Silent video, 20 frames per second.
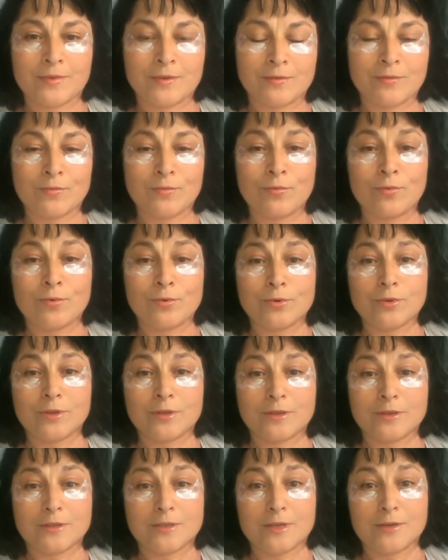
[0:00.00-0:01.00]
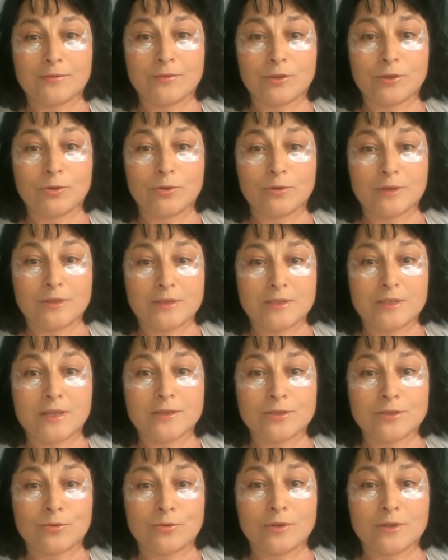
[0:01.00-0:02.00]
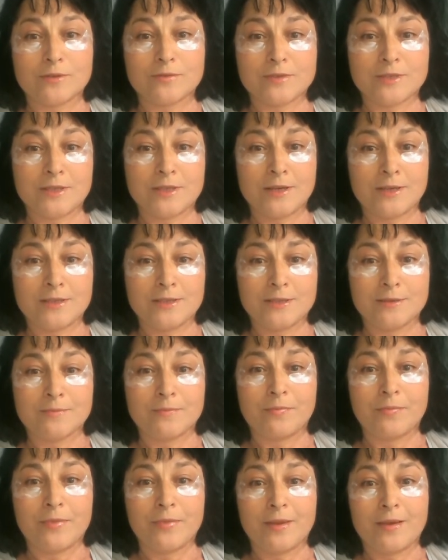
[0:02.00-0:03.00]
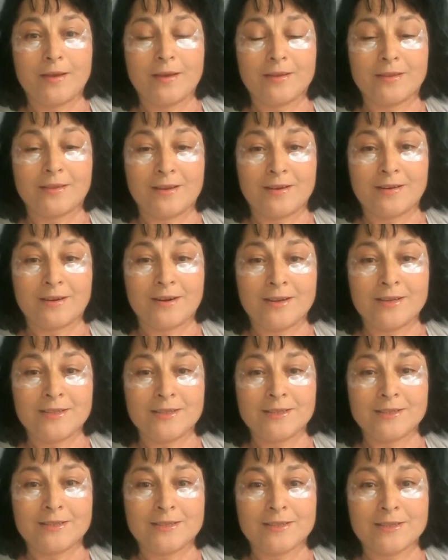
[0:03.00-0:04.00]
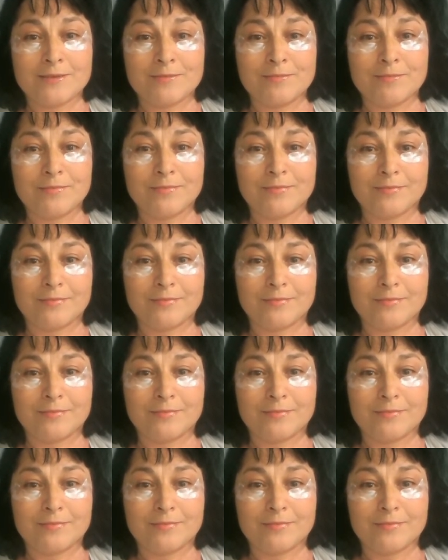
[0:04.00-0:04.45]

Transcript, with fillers: Вот. Завтра осталось только встать, накраситься,